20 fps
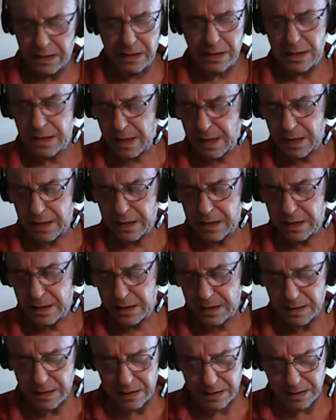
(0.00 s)

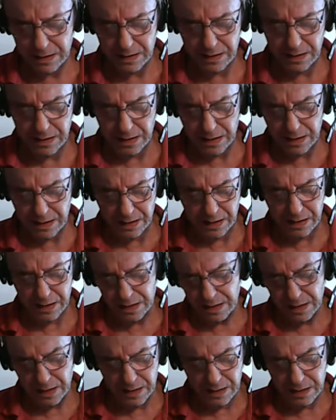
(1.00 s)
la, la,
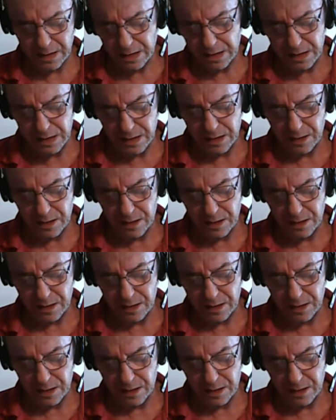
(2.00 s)
la, la,